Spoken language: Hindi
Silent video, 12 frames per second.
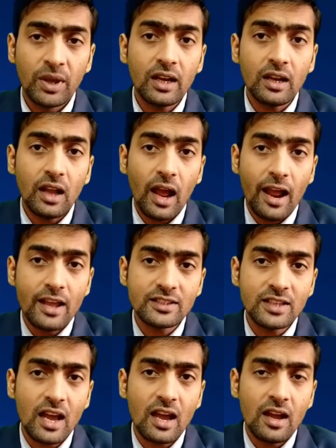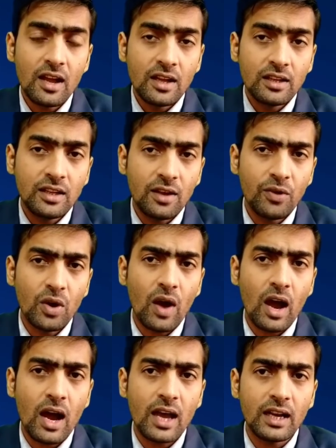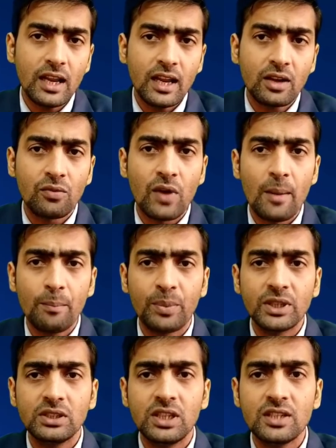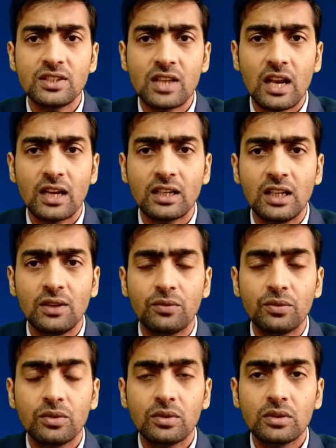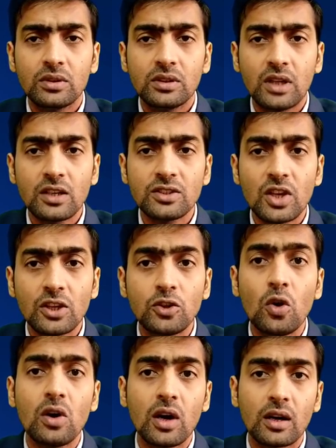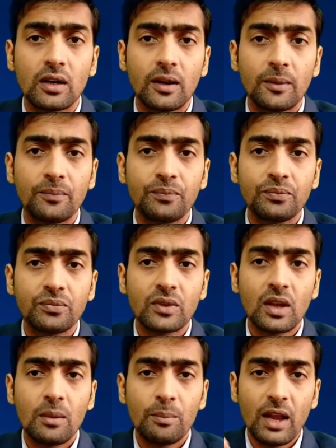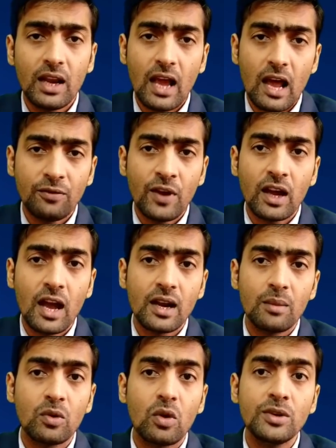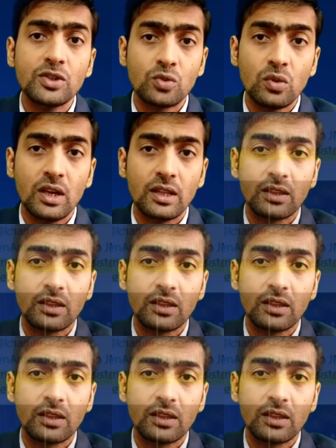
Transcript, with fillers: फिर ऐसा यह व्यवहार एक वामपंथी सेलेक्टिव ढंग से क्यों कर रहे हैं पहले आरफा खान को भी सुन